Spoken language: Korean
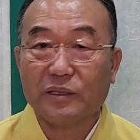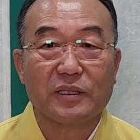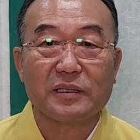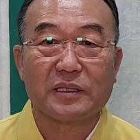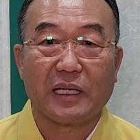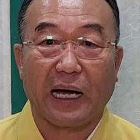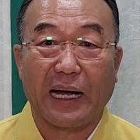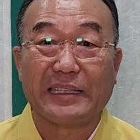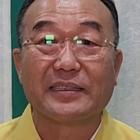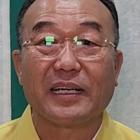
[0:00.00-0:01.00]
그런 일이
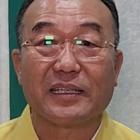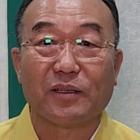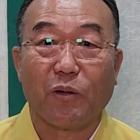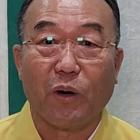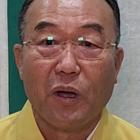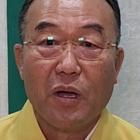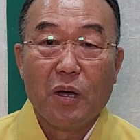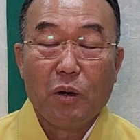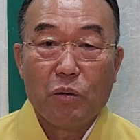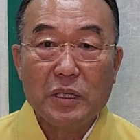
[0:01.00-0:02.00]
안 생기고
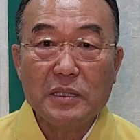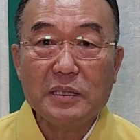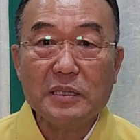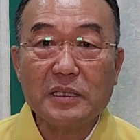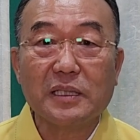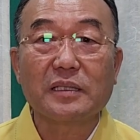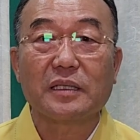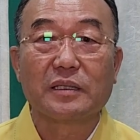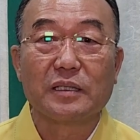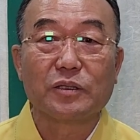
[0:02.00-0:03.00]
훨씬
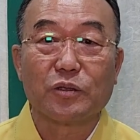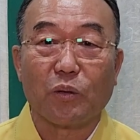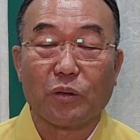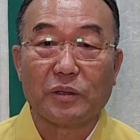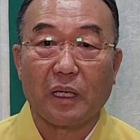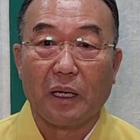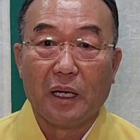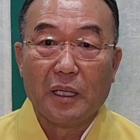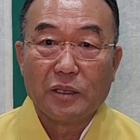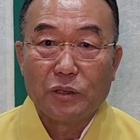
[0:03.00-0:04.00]
더 능률이 오른데
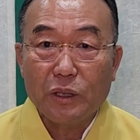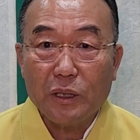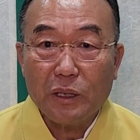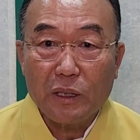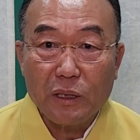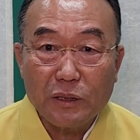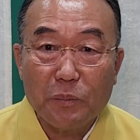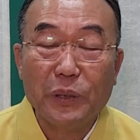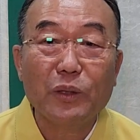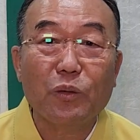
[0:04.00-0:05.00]

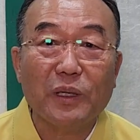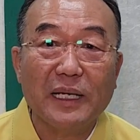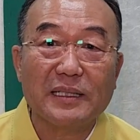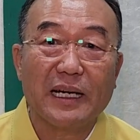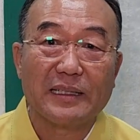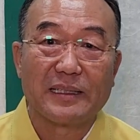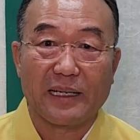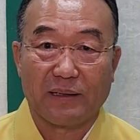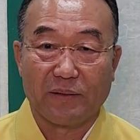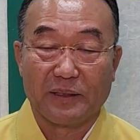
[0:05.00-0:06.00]
전혀 피곤하지가
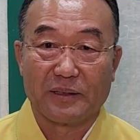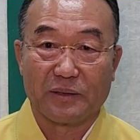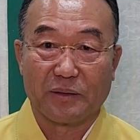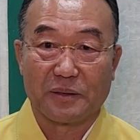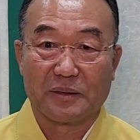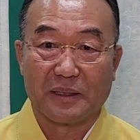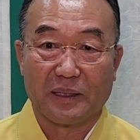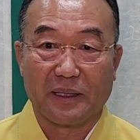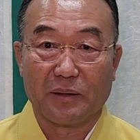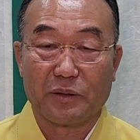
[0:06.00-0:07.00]
않더라고. 어제도
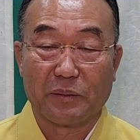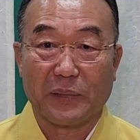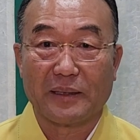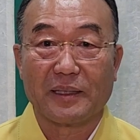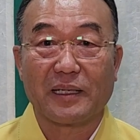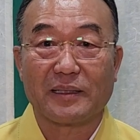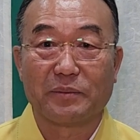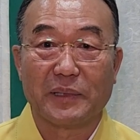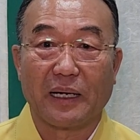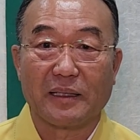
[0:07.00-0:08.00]
예, 우리
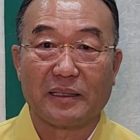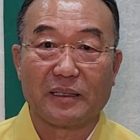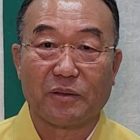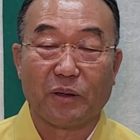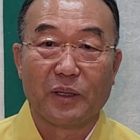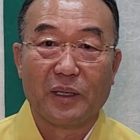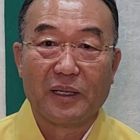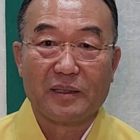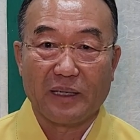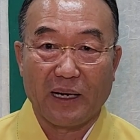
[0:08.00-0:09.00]
만덕향님 이야기 듣고
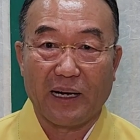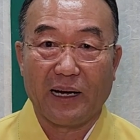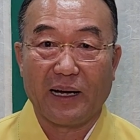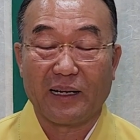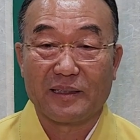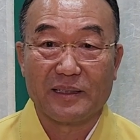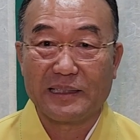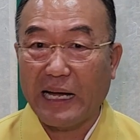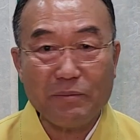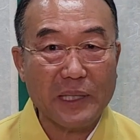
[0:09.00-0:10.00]
야, 그거
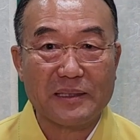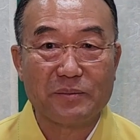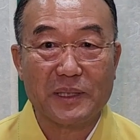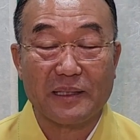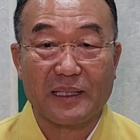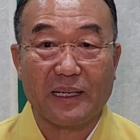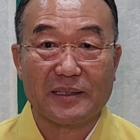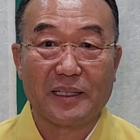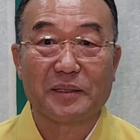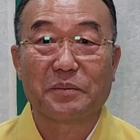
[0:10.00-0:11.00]
딱 맞습니다.
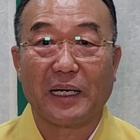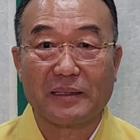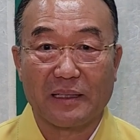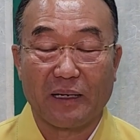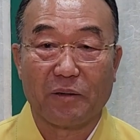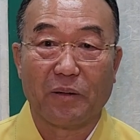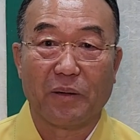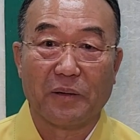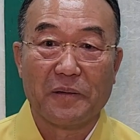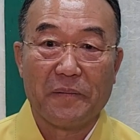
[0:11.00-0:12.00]
제가 체험한
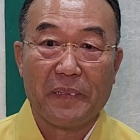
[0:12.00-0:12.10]
거라고.